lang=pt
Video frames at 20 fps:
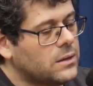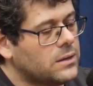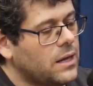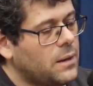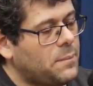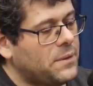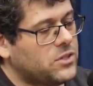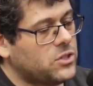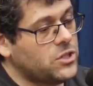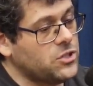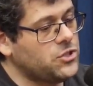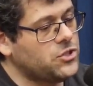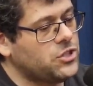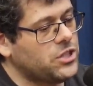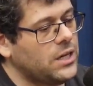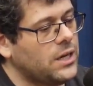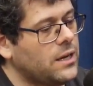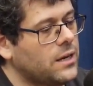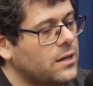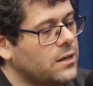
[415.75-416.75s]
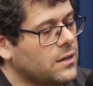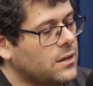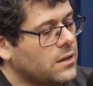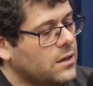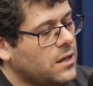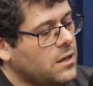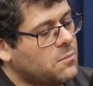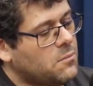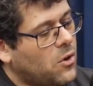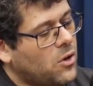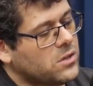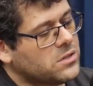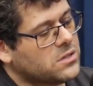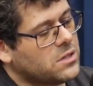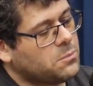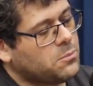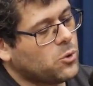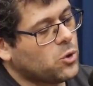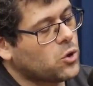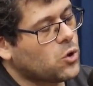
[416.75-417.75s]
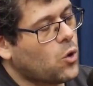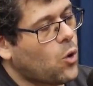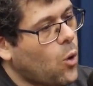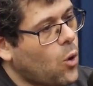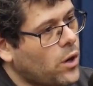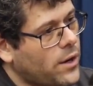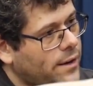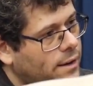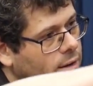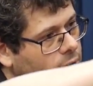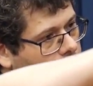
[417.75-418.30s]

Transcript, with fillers: De repente ele gira e mostra por cor.